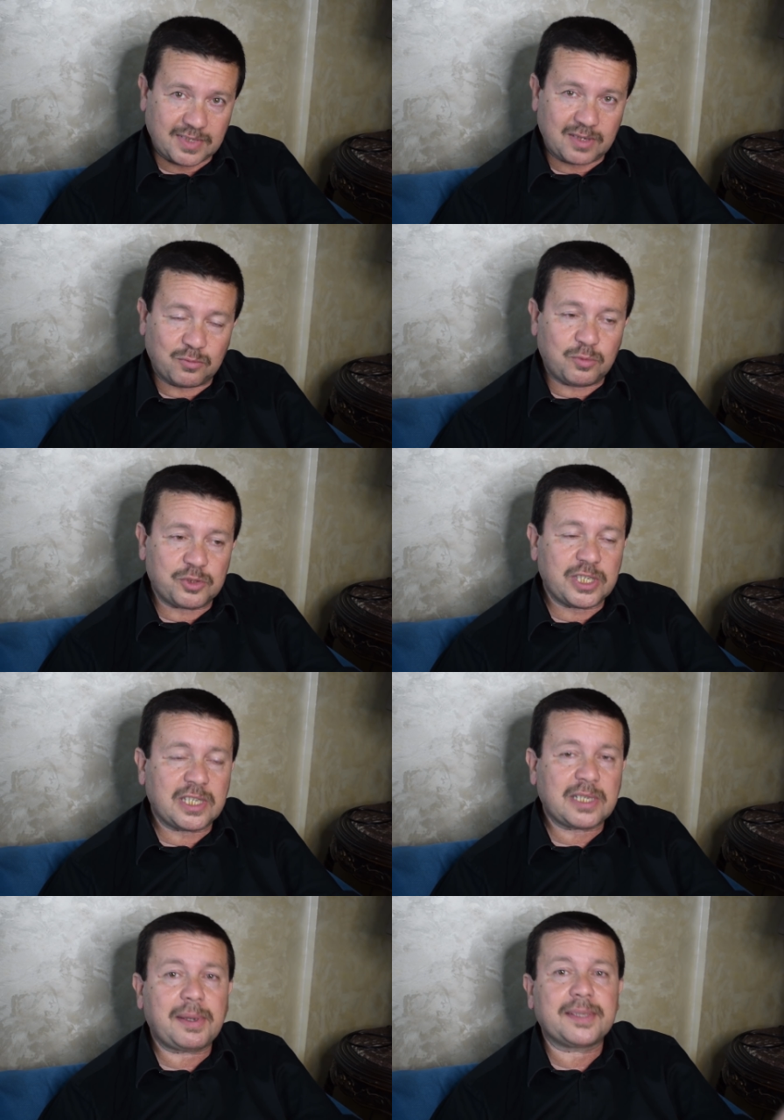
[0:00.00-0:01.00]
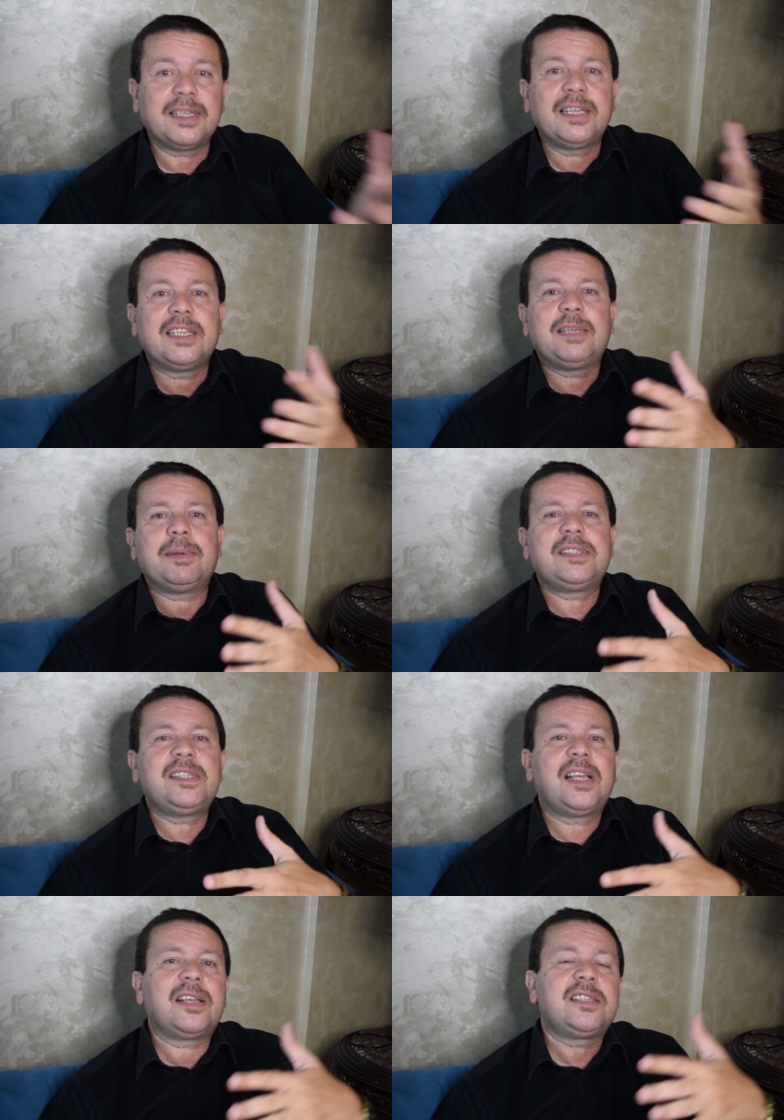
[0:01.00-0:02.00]
الامور مش كده طبعا يبقى
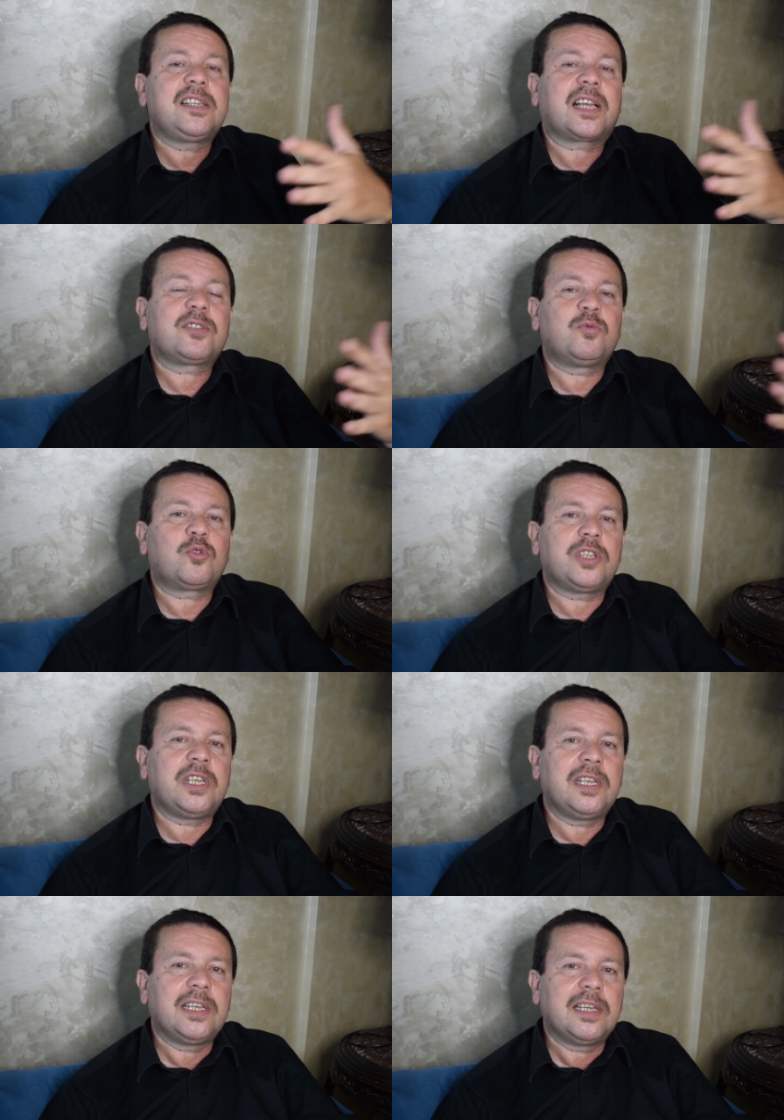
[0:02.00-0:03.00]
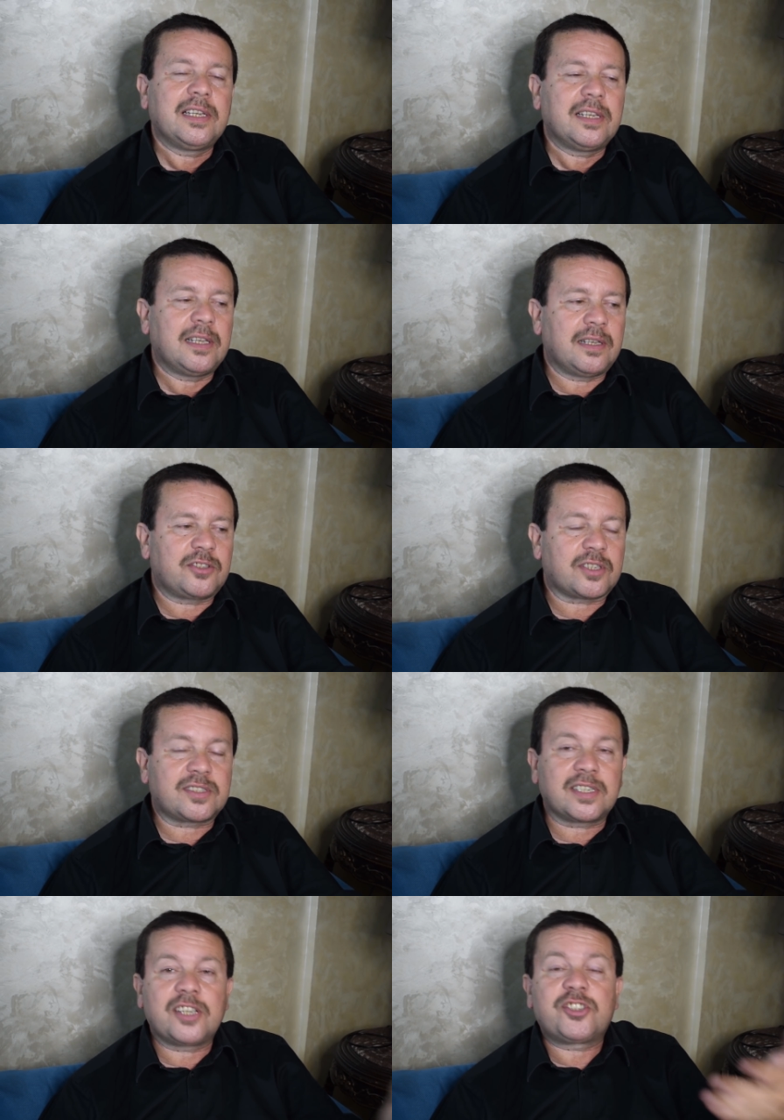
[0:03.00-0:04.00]
زين هذه كانت امور ايه آه،
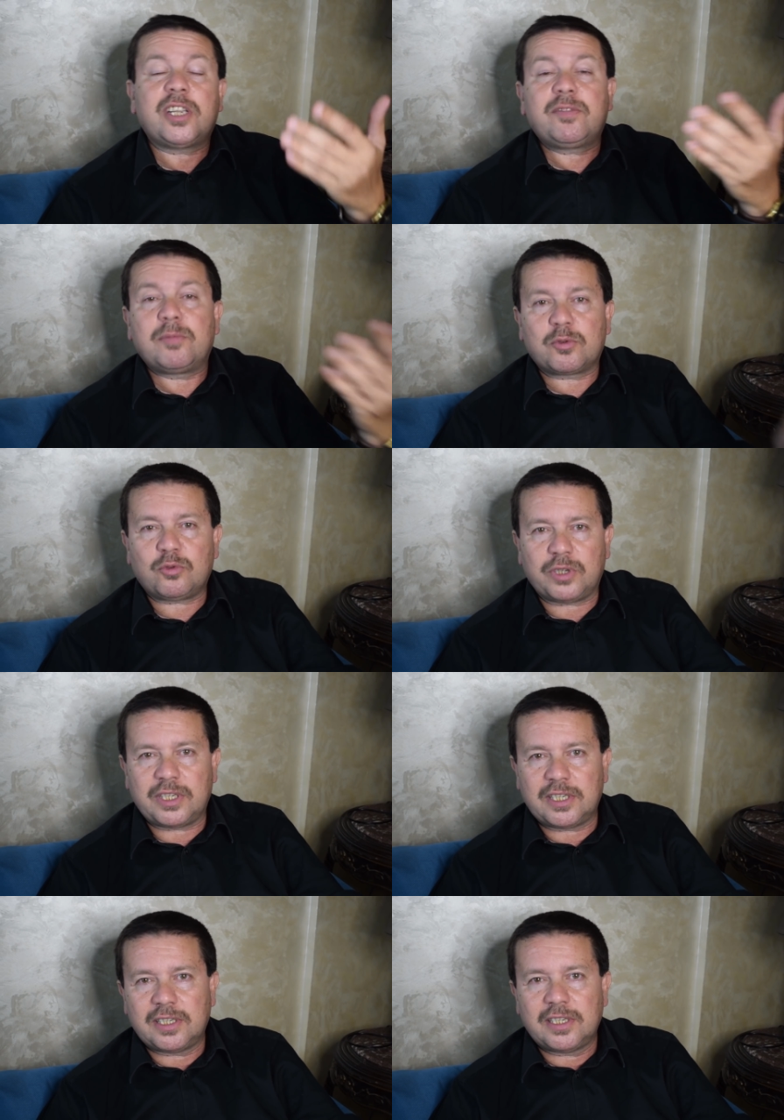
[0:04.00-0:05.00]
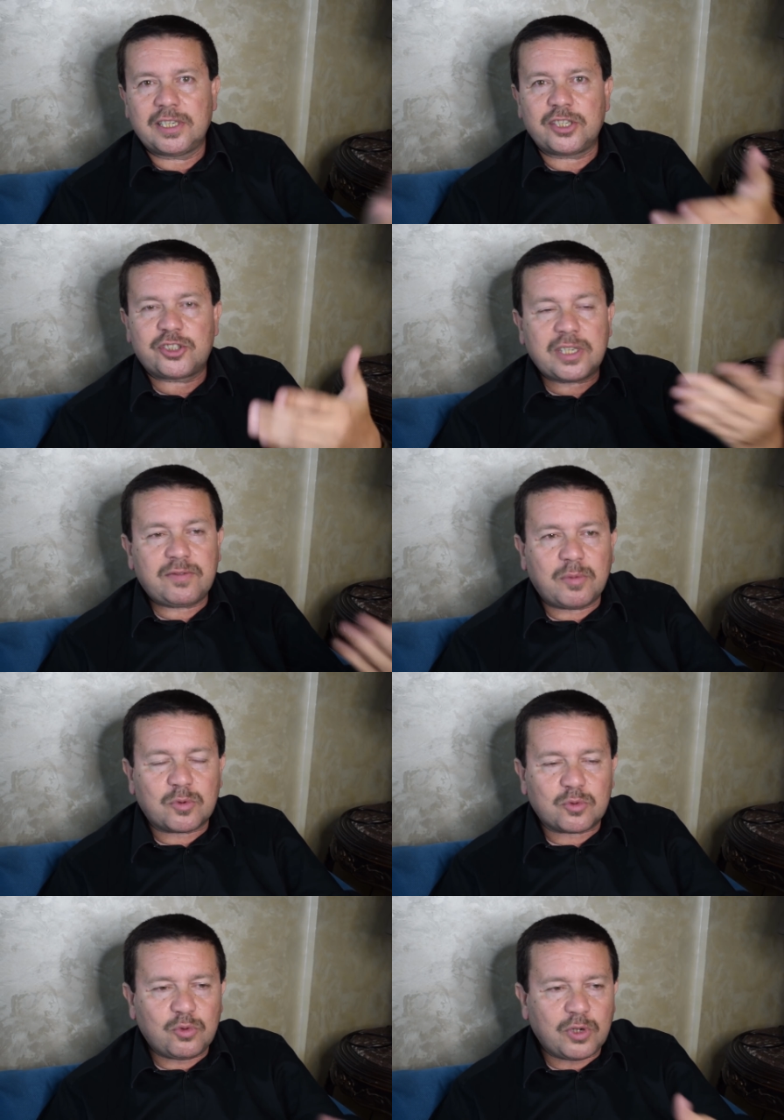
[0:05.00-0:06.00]
شخصيه الشات في الموضوع ايه الشات في
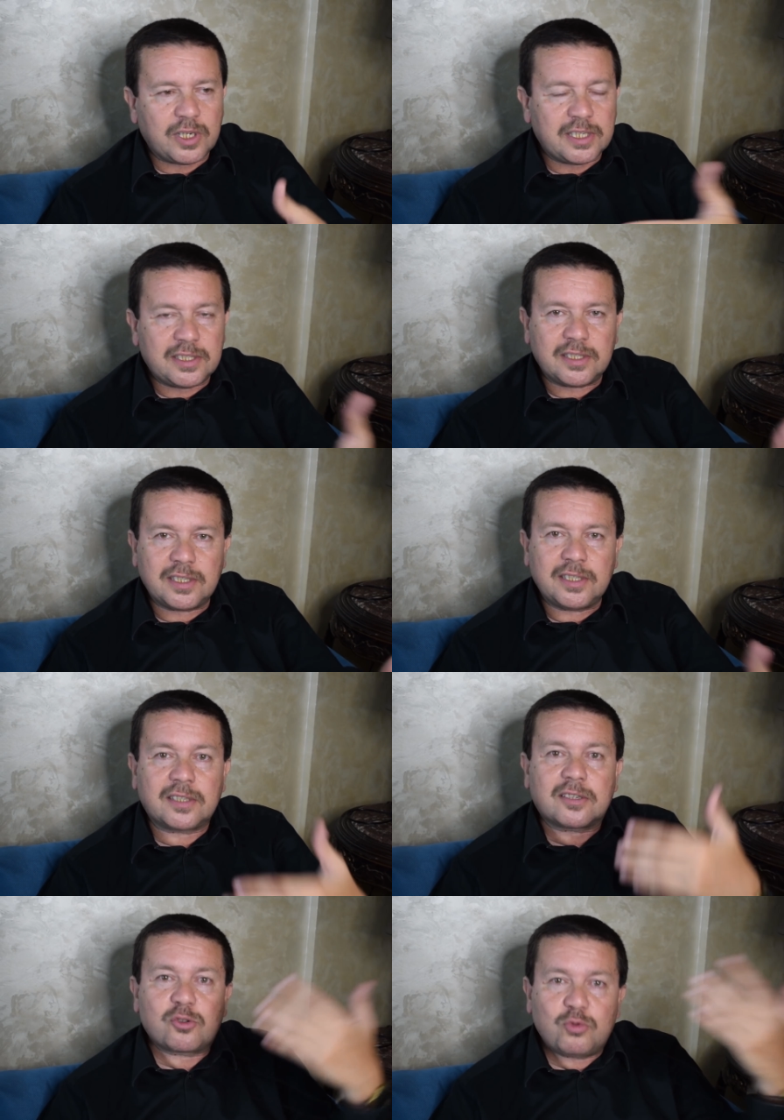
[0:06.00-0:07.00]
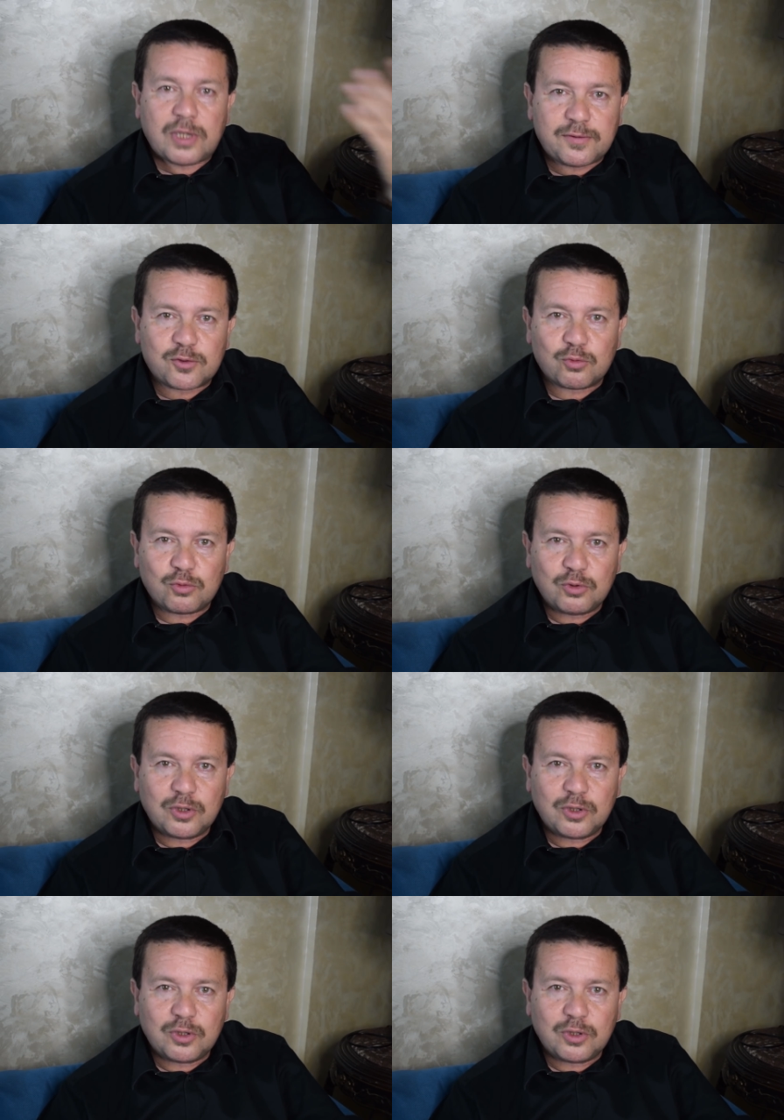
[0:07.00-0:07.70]
الموضوع ان ان الرسول نفسه